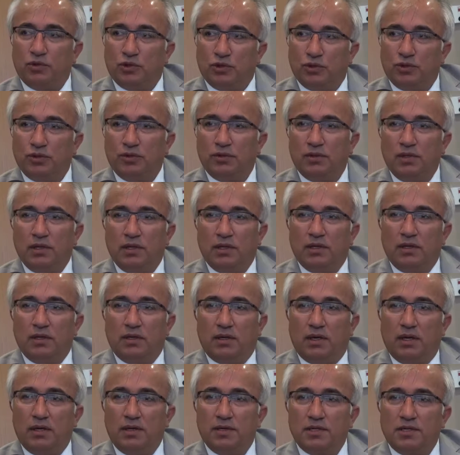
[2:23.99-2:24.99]
Bu
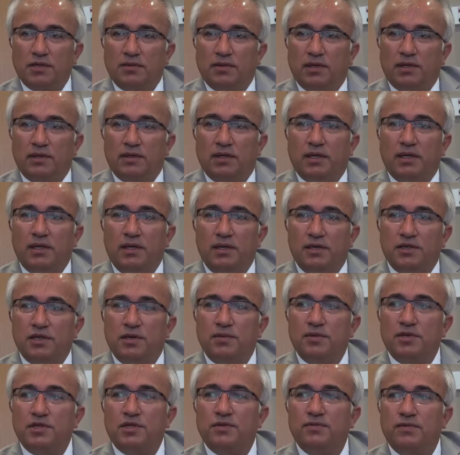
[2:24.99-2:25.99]
aynı zamanda
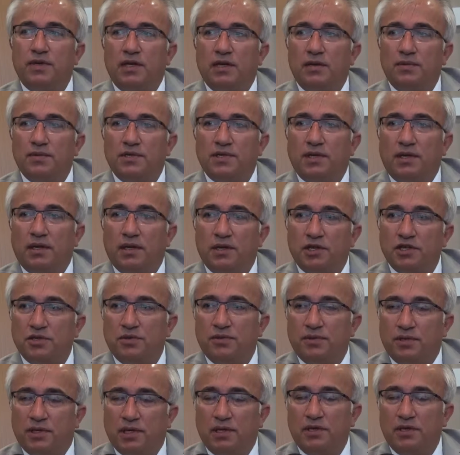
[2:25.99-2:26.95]
ilçemizin ve ilimizin gelişim,